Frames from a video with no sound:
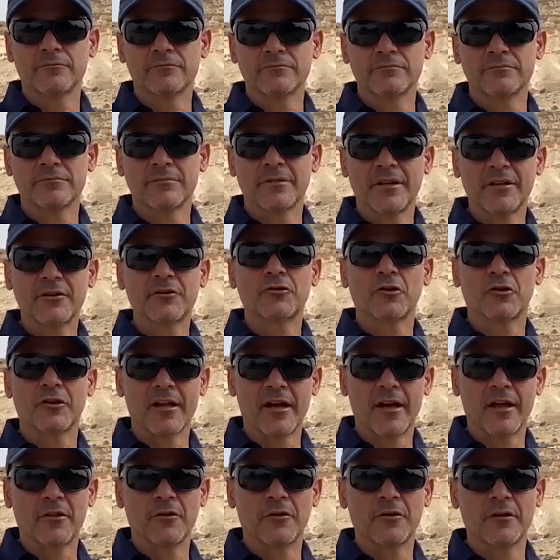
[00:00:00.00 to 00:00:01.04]
un
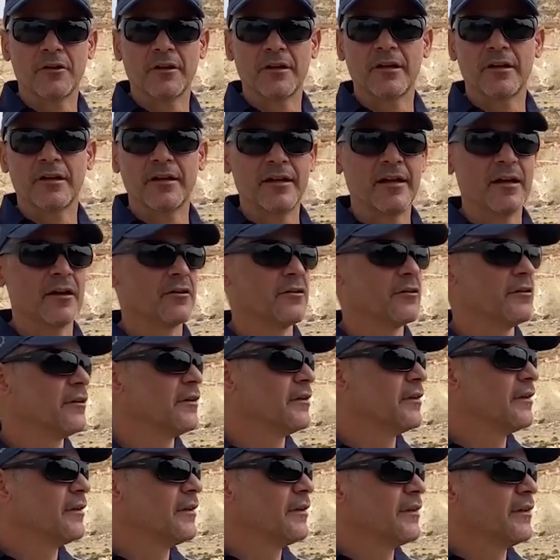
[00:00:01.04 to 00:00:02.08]
historiador griego,
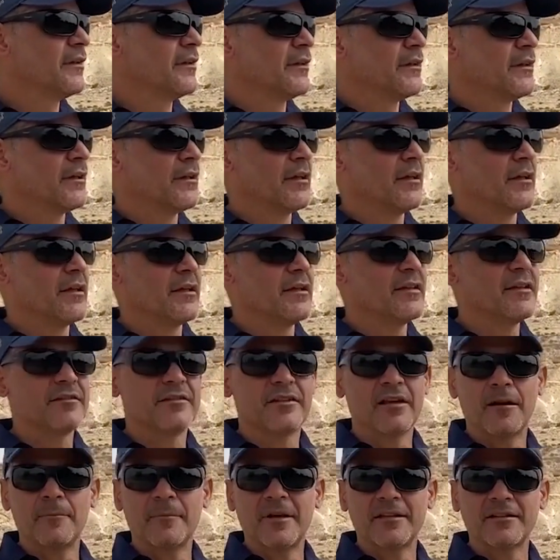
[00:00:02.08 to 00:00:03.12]

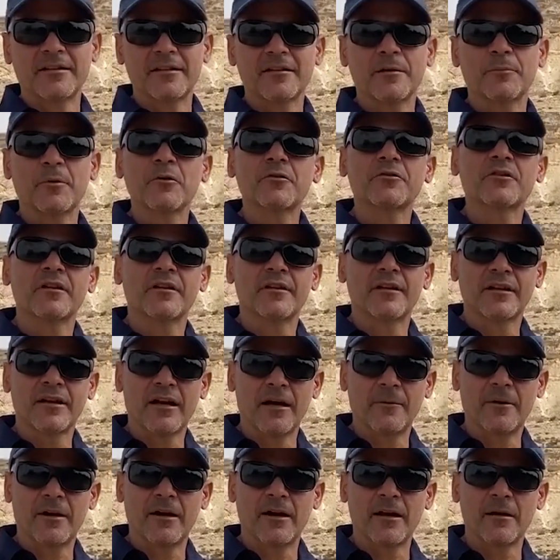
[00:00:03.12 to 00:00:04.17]
inicialmente este pueblo se
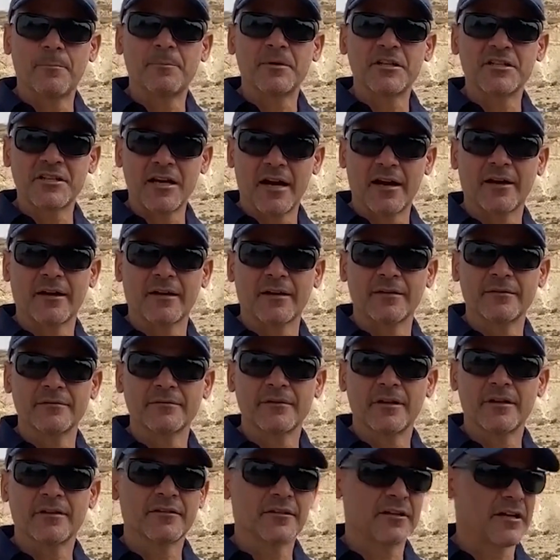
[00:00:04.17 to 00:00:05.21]
dedicaba al pillaje.
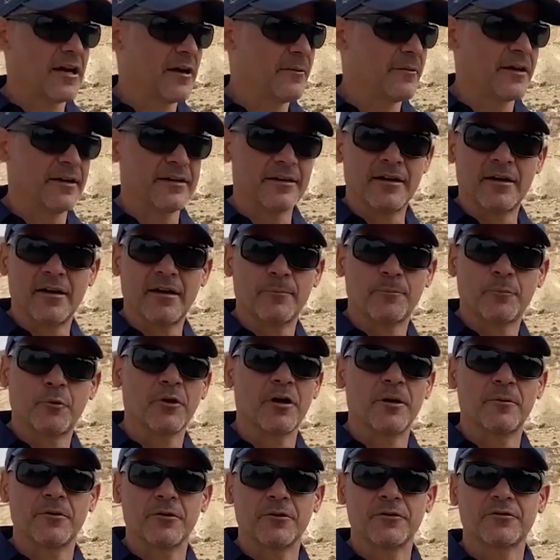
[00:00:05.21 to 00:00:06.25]
Entraban a
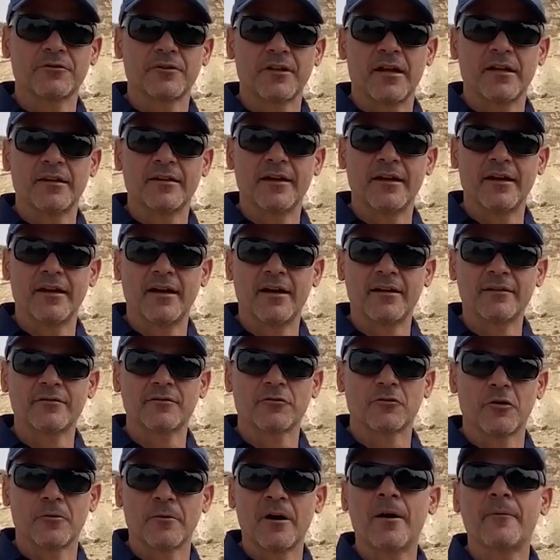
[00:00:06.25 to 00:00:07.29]
pueblos y aldeas,
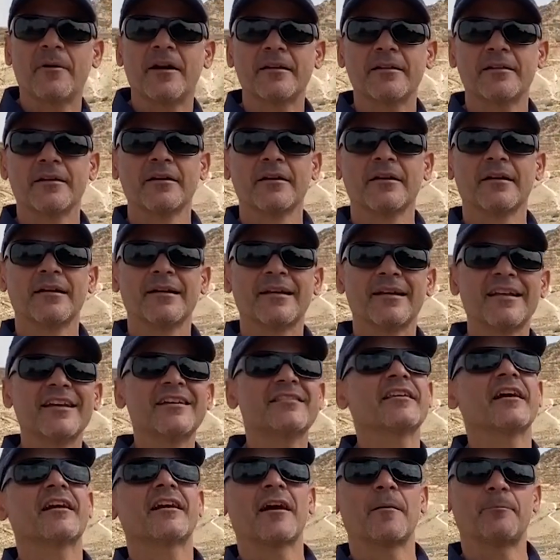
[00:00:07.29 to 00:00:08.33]
robaban y
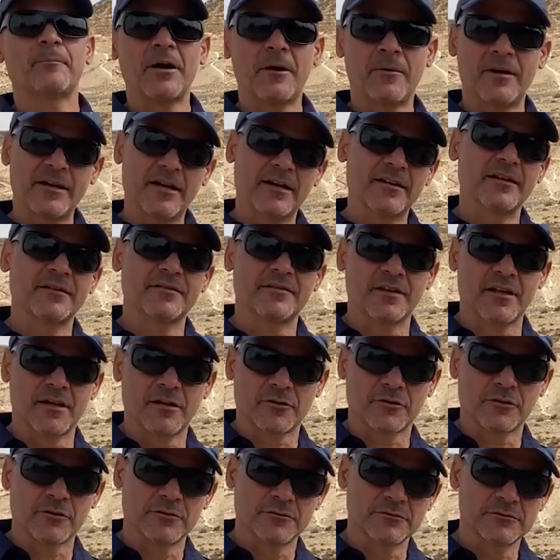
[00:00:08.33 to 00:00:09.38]
se escapaban al
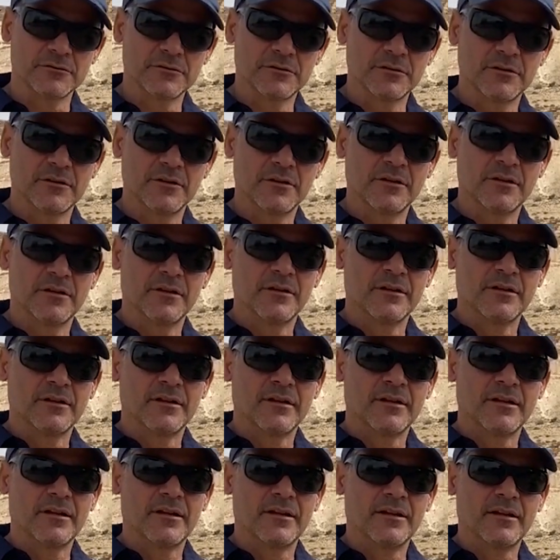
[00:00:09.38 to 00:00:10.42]
desierto.
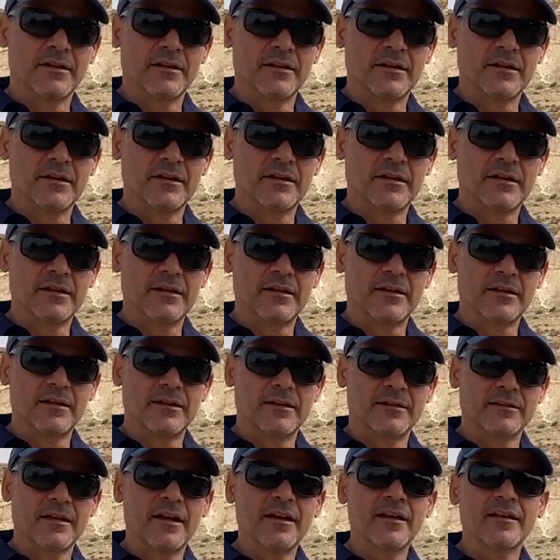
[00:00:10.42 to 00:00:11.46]
Eh,
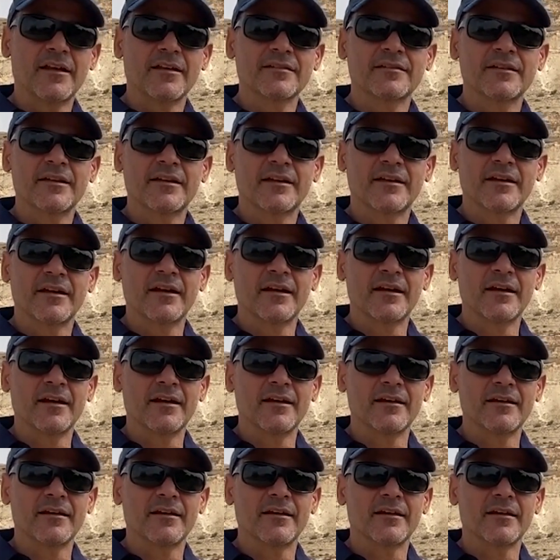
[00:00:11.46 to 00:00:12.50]
tal es así que
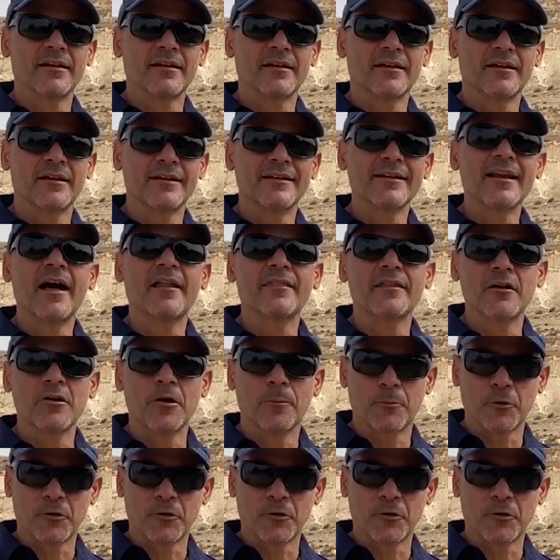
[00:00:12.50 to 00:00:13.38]
eh, nadie los